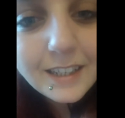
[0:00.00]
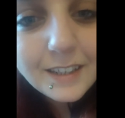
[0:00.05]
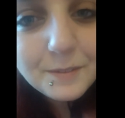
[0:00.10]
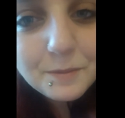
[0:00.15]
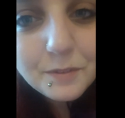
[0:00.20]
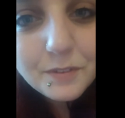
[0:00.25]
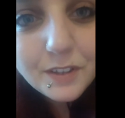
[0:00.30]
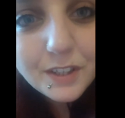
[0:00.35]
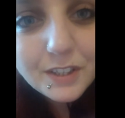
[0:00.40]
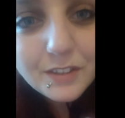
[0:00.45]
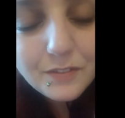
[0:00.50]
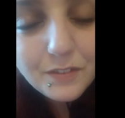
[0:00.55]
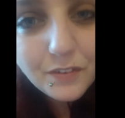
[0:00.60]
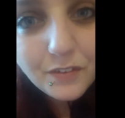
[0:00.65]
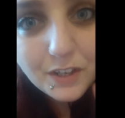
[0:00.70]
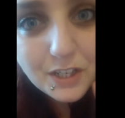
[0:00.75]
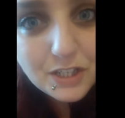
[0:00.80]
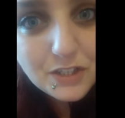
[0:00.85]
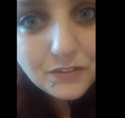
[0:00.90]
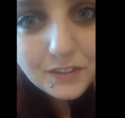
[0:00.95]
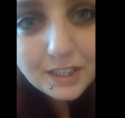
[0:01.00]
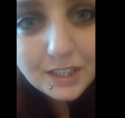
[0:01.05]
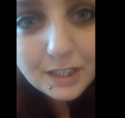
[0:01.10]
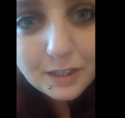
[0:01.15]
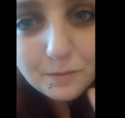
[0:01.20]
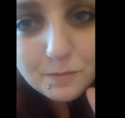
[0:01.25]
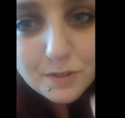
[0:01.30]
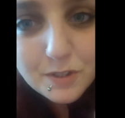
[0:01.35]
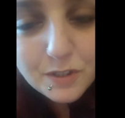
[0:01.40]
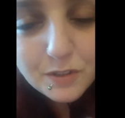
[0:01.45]
e fa vi faccio
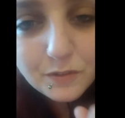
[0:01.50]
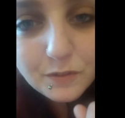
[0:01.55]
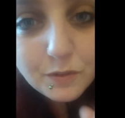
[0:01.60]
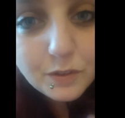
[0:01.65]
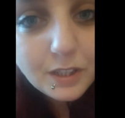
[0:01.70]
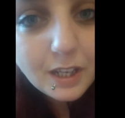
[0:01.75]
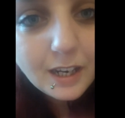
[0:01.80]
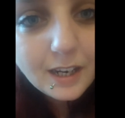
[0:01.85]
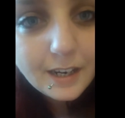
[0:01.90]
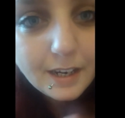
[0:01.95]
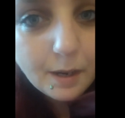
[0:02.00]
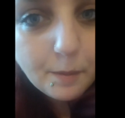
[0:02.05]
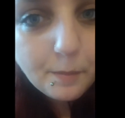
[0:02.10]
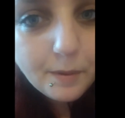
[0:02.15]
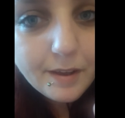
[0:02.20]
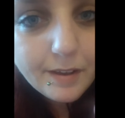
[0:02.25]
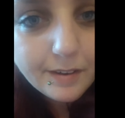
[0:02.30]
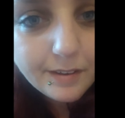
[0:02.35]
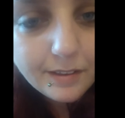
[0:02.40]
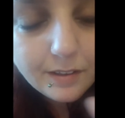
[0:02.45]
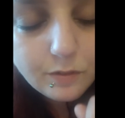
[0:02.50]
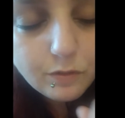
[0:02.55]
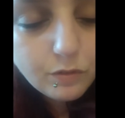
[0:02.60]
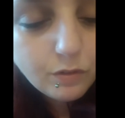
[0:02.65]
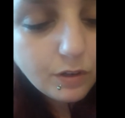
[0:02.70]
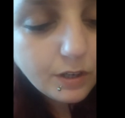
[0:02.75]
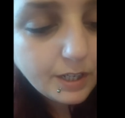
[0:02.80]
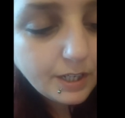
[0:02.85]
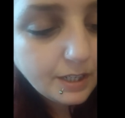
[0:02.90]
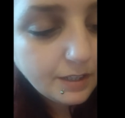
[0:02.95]
vedere come sono venuti all'aria aperta
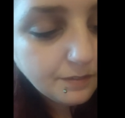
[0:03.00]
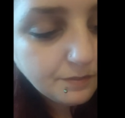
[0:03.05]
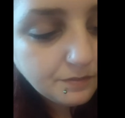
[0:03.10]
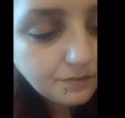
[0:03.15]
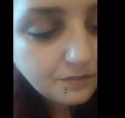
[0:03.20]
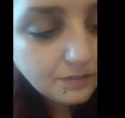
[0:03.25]
fuori.